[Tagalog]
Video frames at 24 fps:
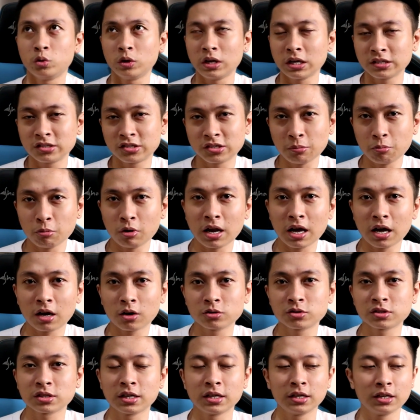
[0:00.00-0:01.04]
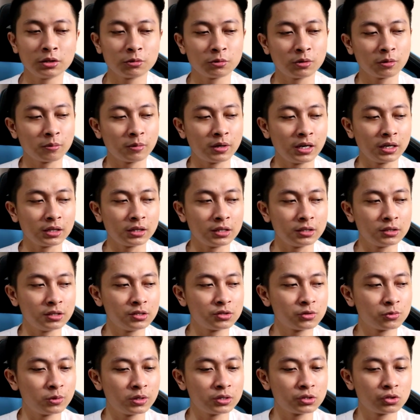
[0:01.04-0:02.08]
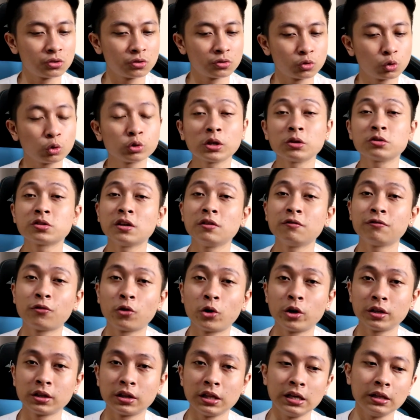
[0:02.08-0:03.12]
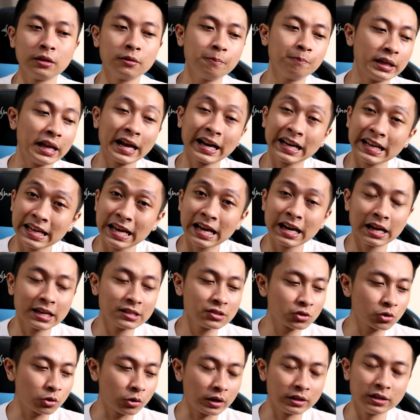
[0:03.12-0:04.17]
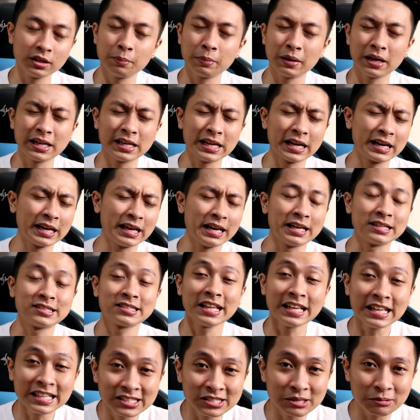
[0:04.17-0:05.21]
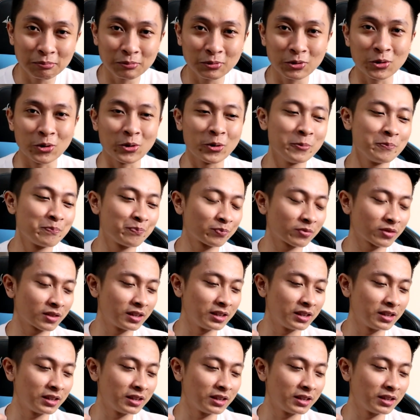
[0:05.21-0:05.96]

Noong nagsimula ako sa network marketing, this was 2014, na-realize ko, ah, hindi pala na-realize, naisip ko,